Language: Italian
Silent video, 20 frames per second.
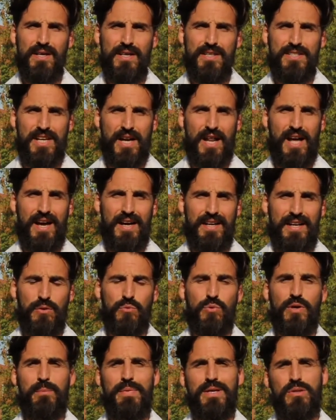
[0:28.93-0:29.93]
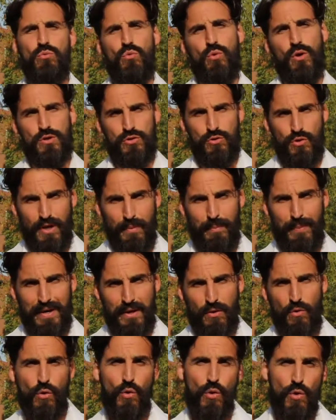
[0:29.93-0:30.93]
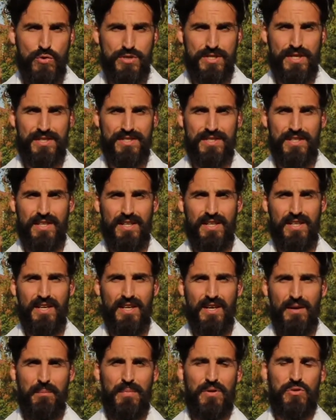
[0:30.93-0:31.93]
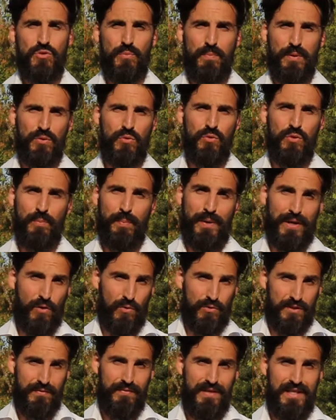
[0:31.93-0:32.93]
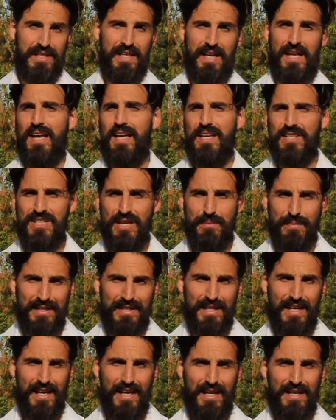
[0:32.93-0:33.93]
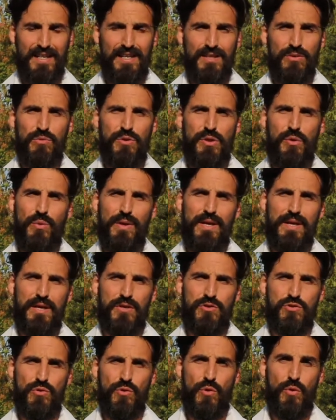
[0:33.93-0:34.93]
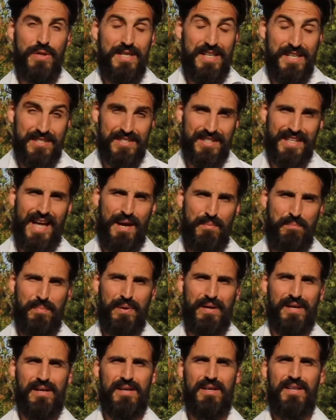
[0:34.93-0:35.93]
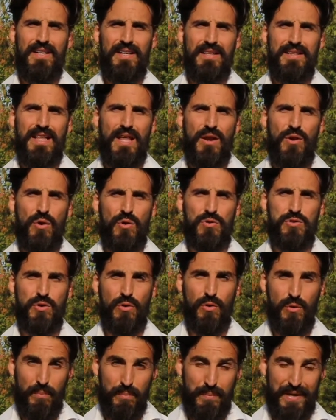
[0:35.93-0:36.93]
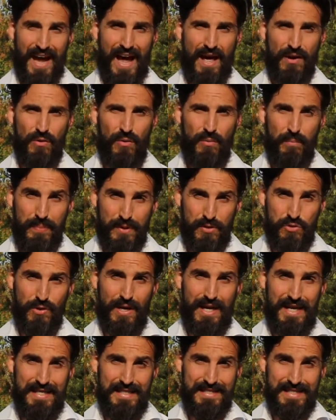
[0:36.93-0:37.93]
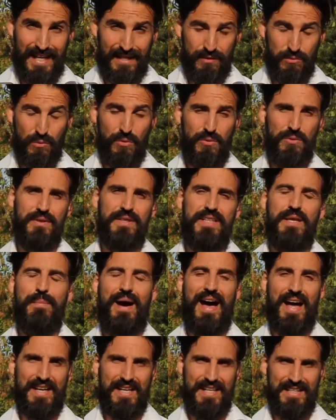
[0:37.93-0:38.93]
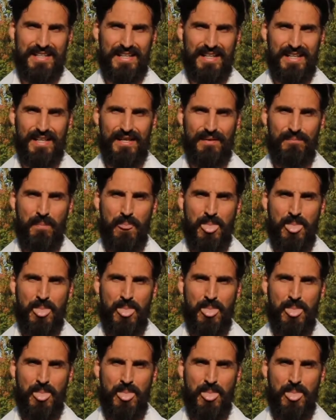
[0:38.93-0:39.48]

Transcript: sarà naturalmente un'occasione per conoscersi, ma soprattutto per condividere insieme a te tutti quelli che sono gli step del nostro piano personalizzato di marketing.